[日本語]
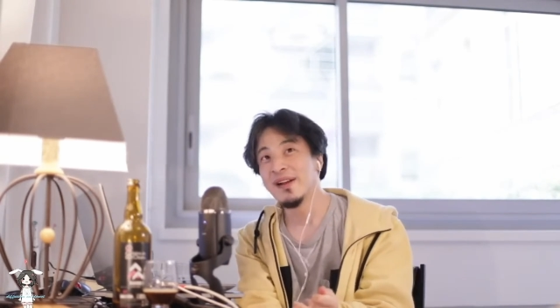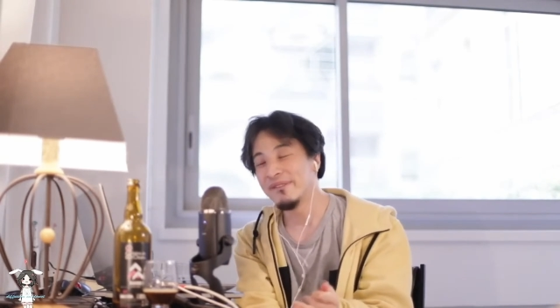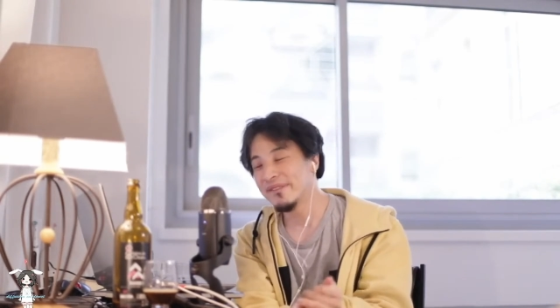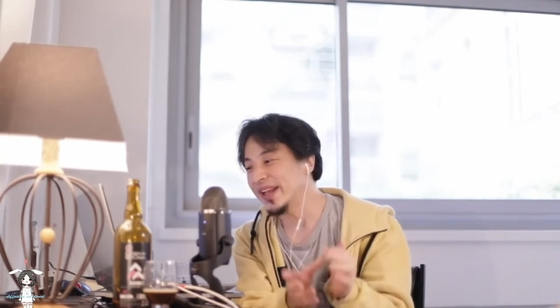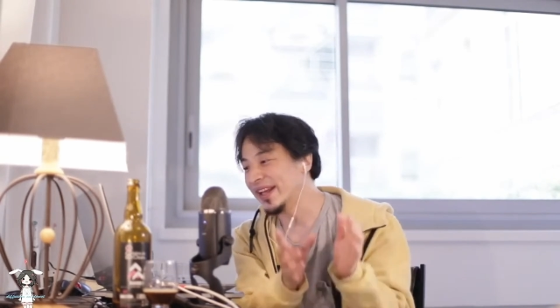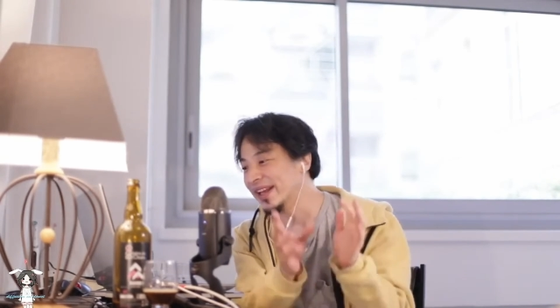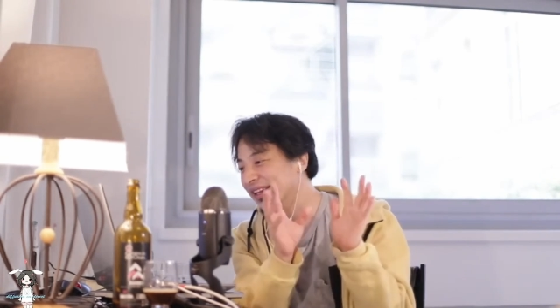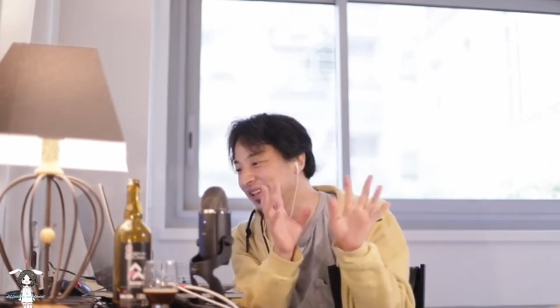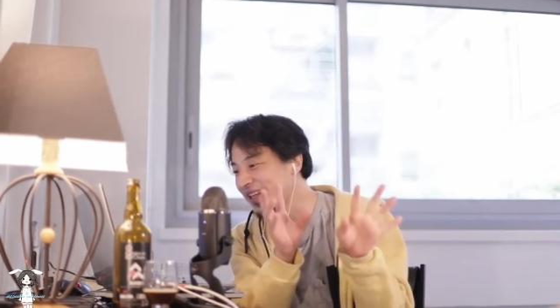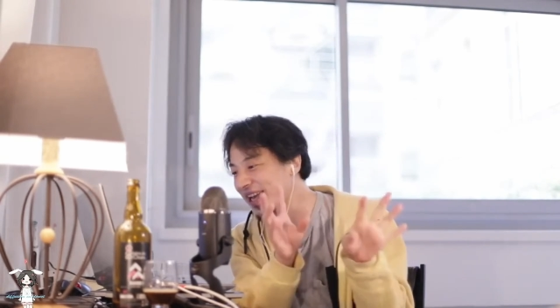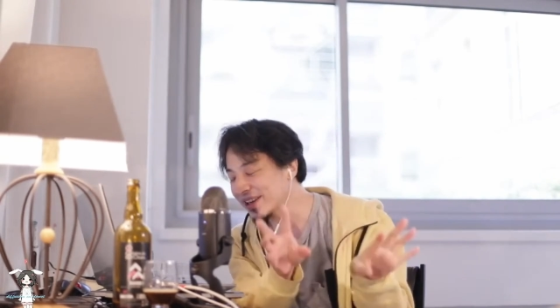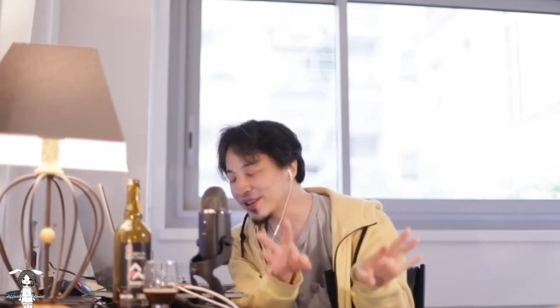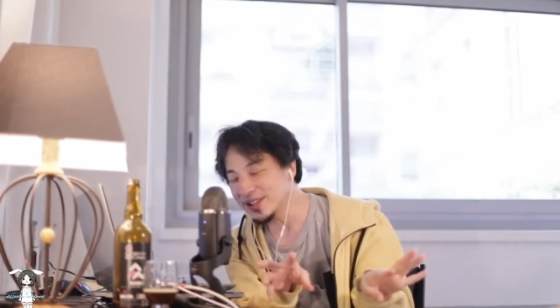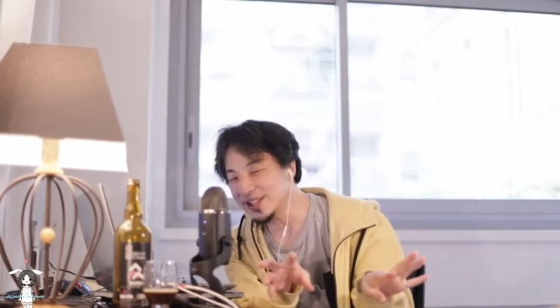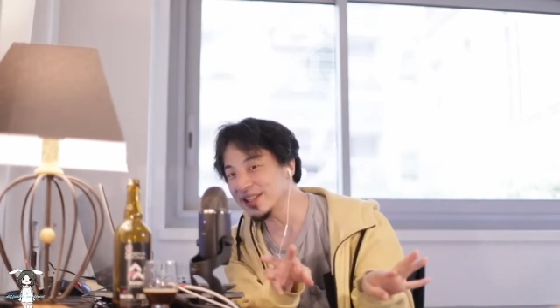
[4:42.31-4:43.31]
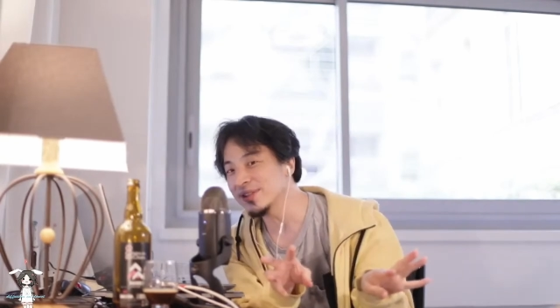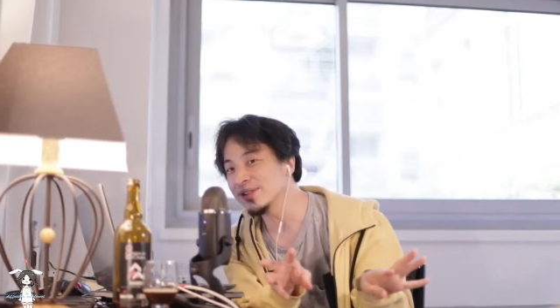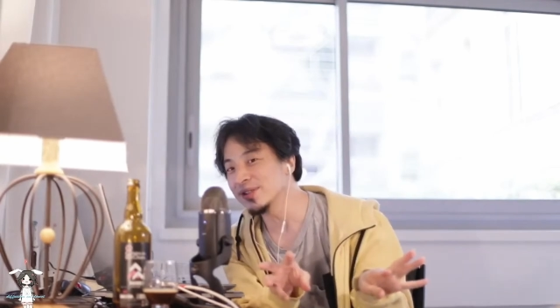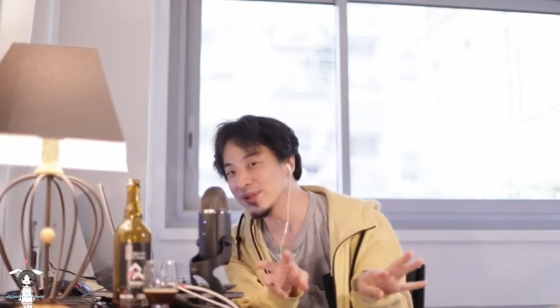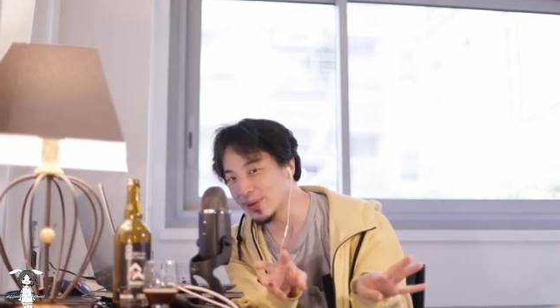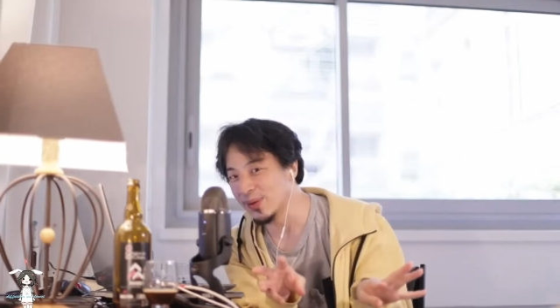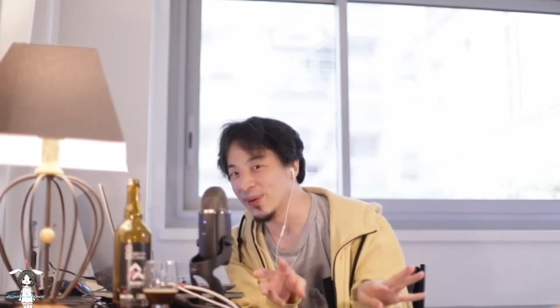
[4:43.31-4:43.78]
で、逆に言う
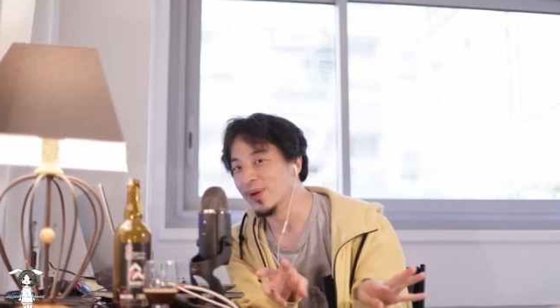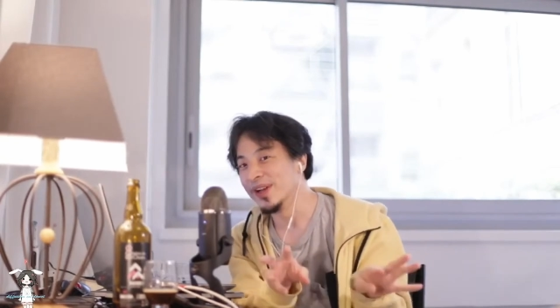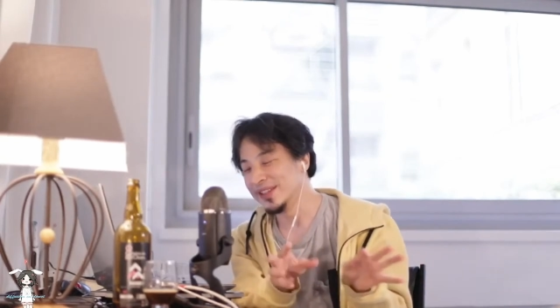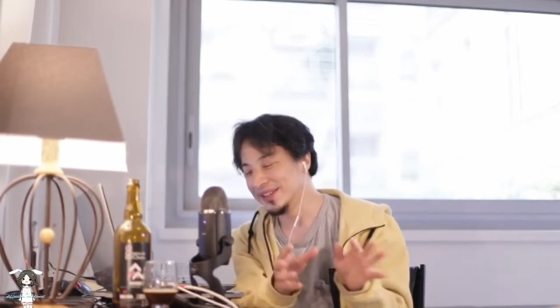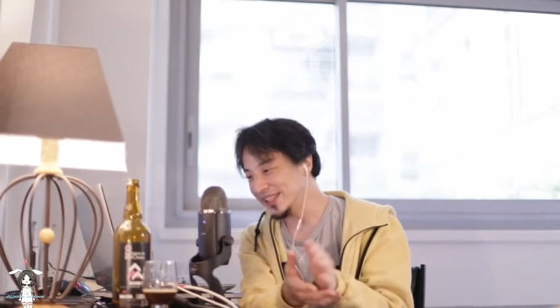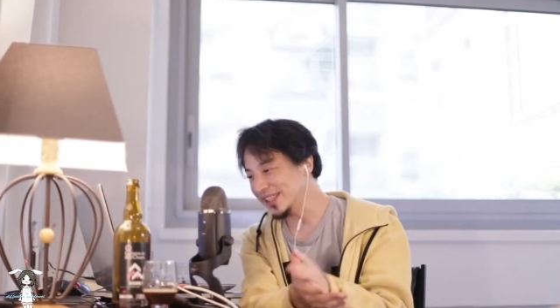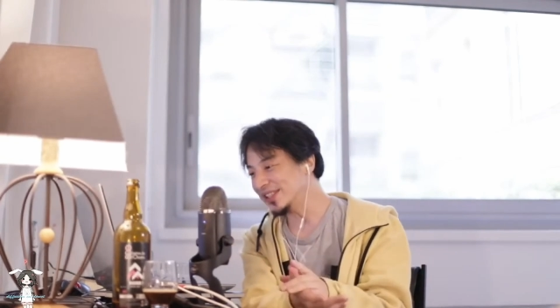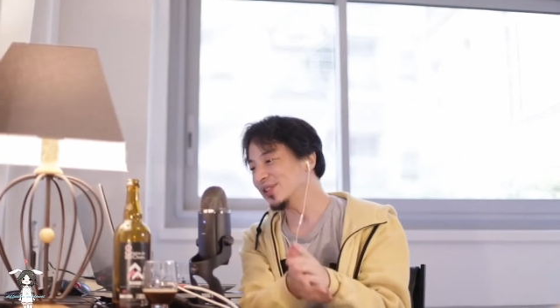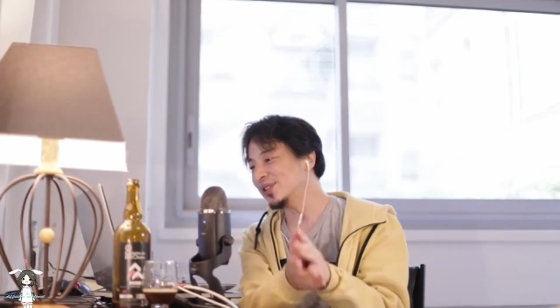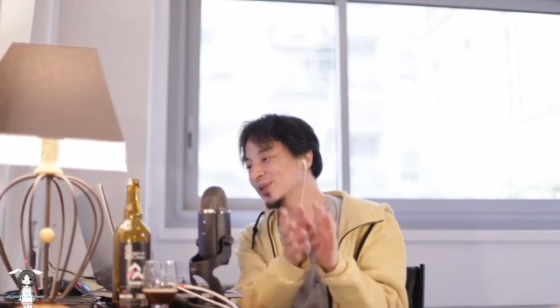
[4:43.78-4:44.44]
と、にじゅ